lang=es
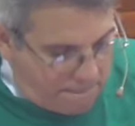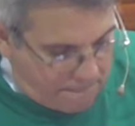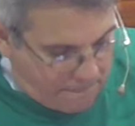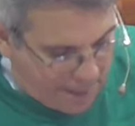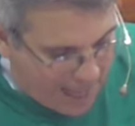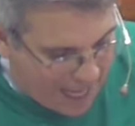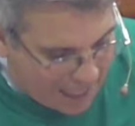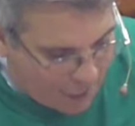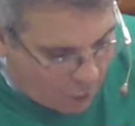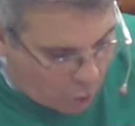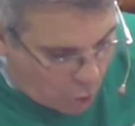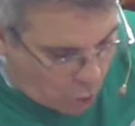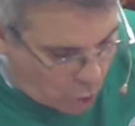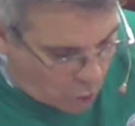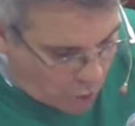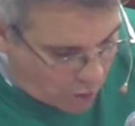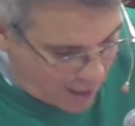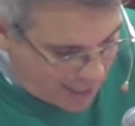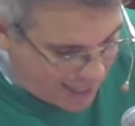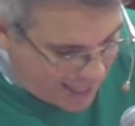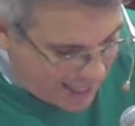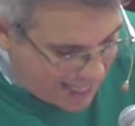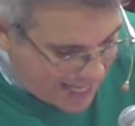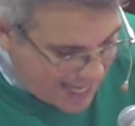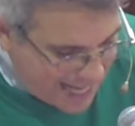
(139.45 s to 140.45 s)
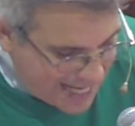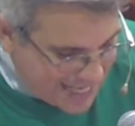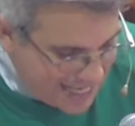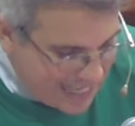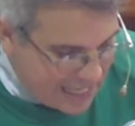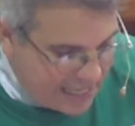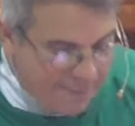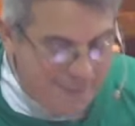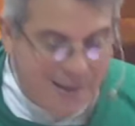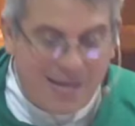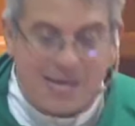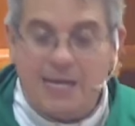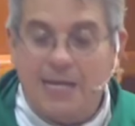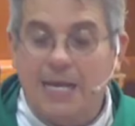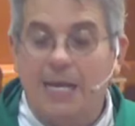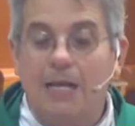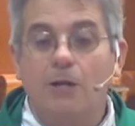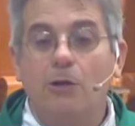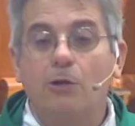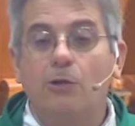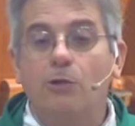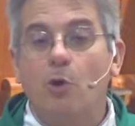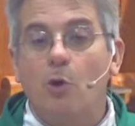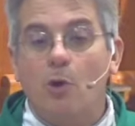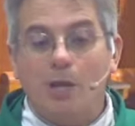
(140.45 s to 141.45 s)
Pero en el
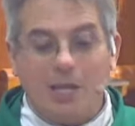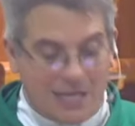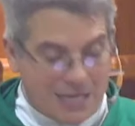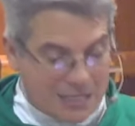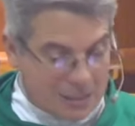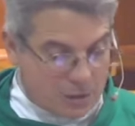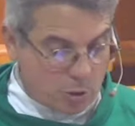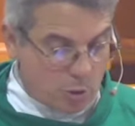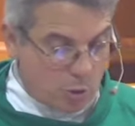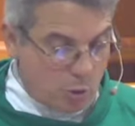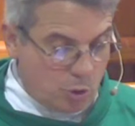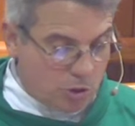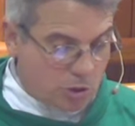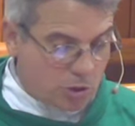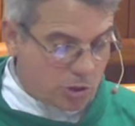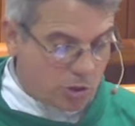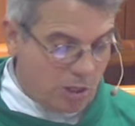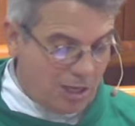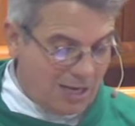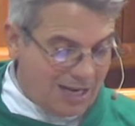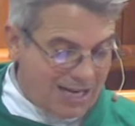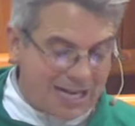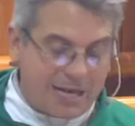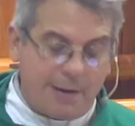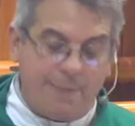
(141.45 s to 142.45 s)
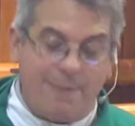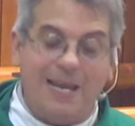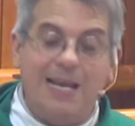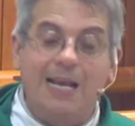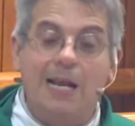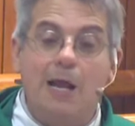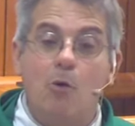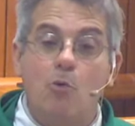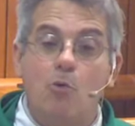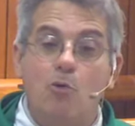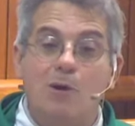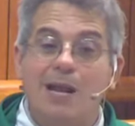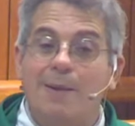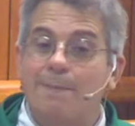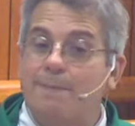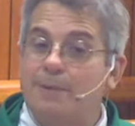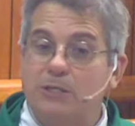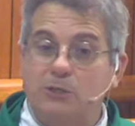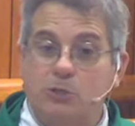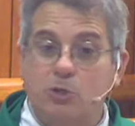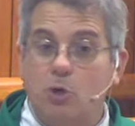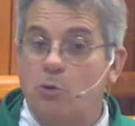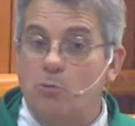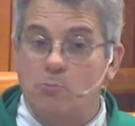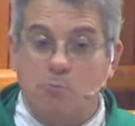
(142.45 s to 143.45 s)
Evangelio de hoy Jesús revela una
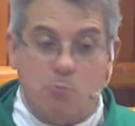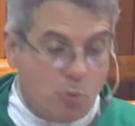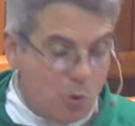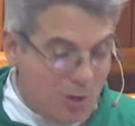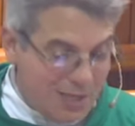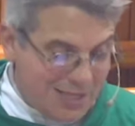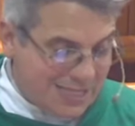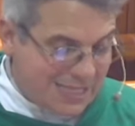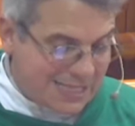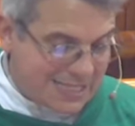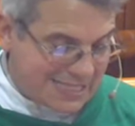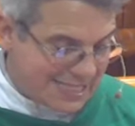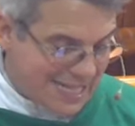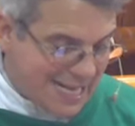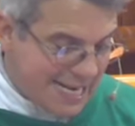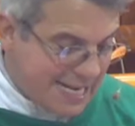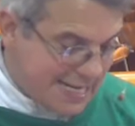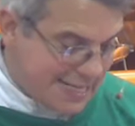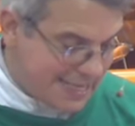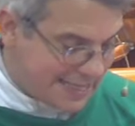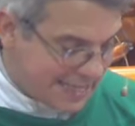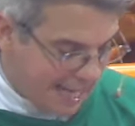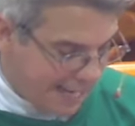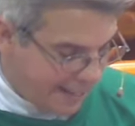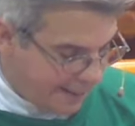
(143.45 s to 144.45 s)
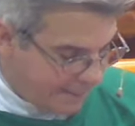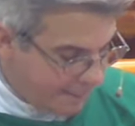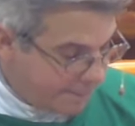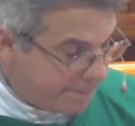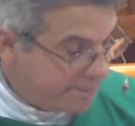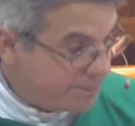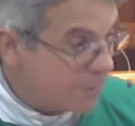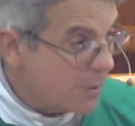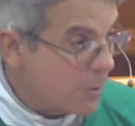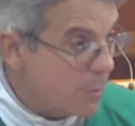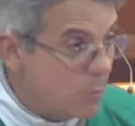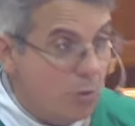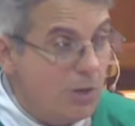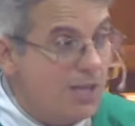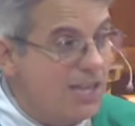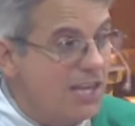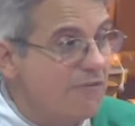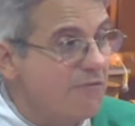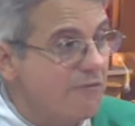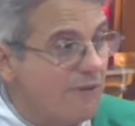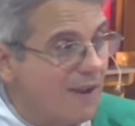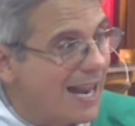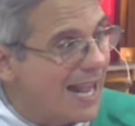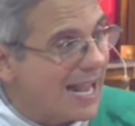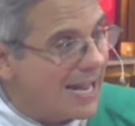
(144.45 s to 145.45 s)
misión muy distinta, muy
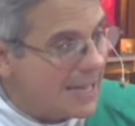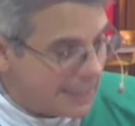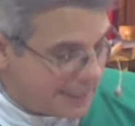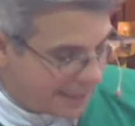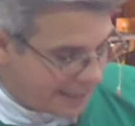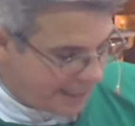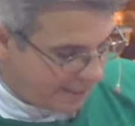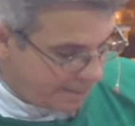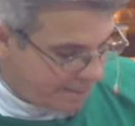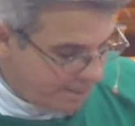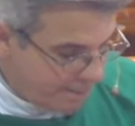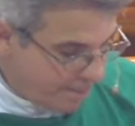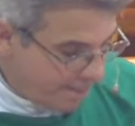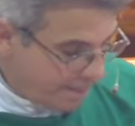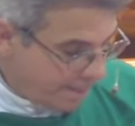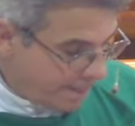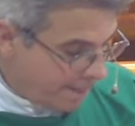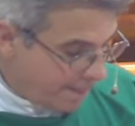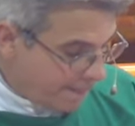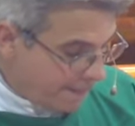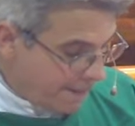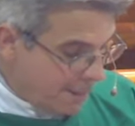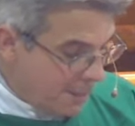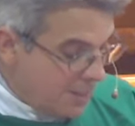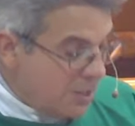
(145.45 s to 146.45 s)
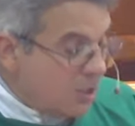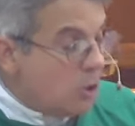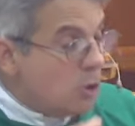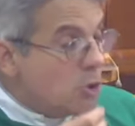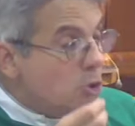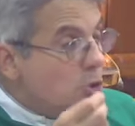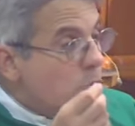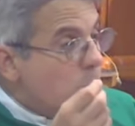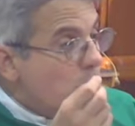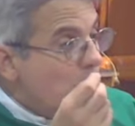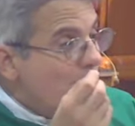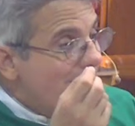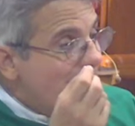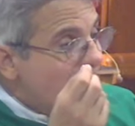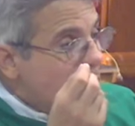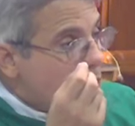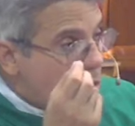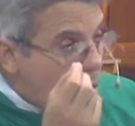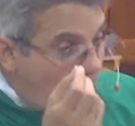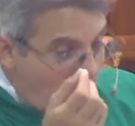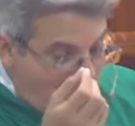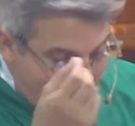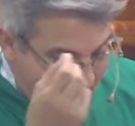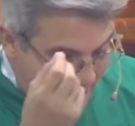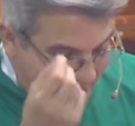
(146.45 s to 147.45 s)
diferente. Su
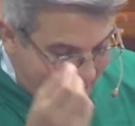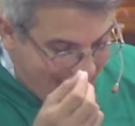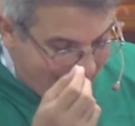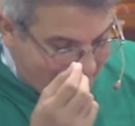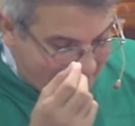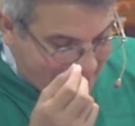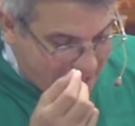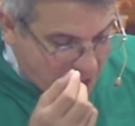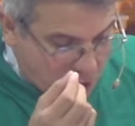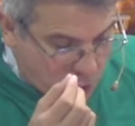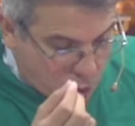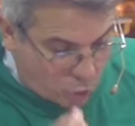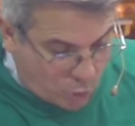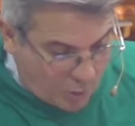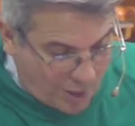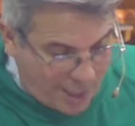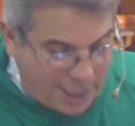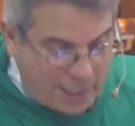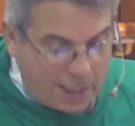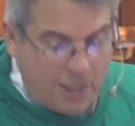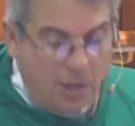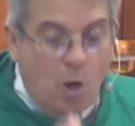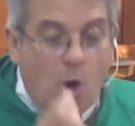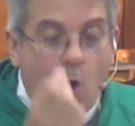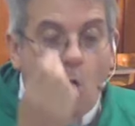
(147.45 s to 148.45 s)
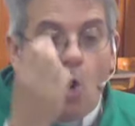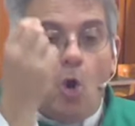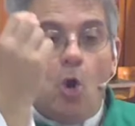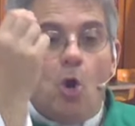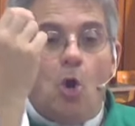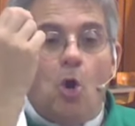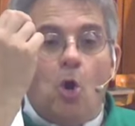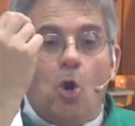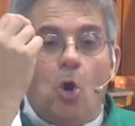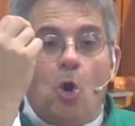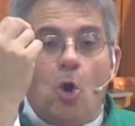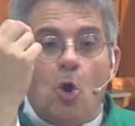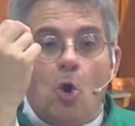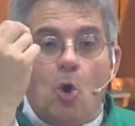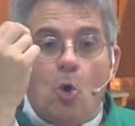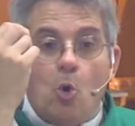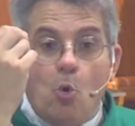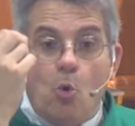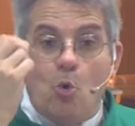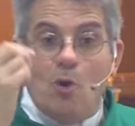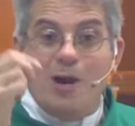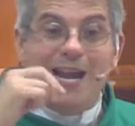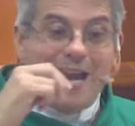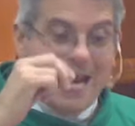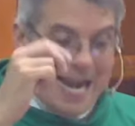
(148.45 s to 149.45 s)
misión era destruir
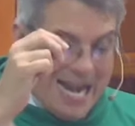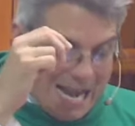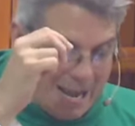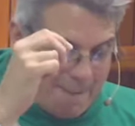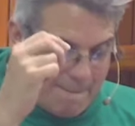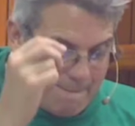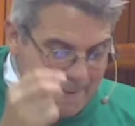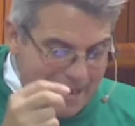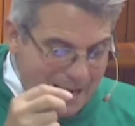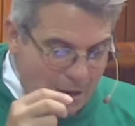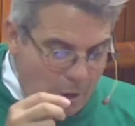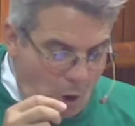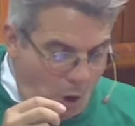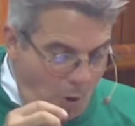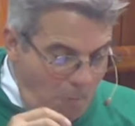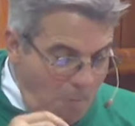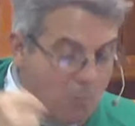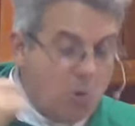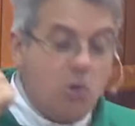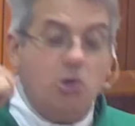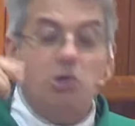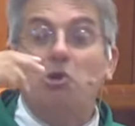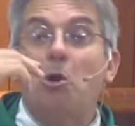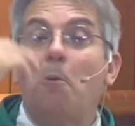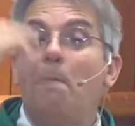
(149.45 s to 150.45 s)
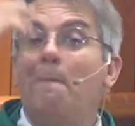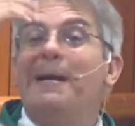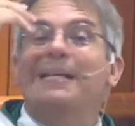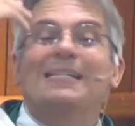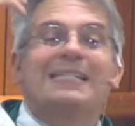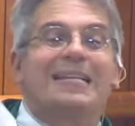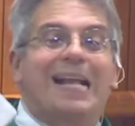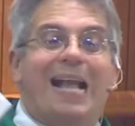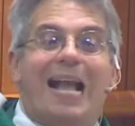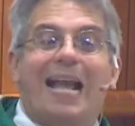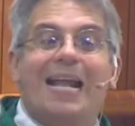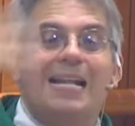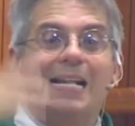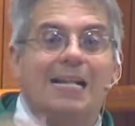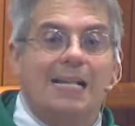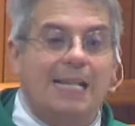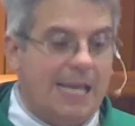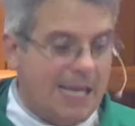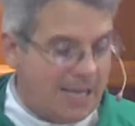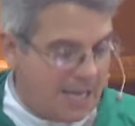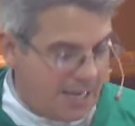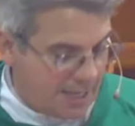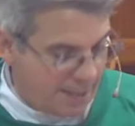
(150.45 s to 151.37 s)
un enemigo mucho más grande,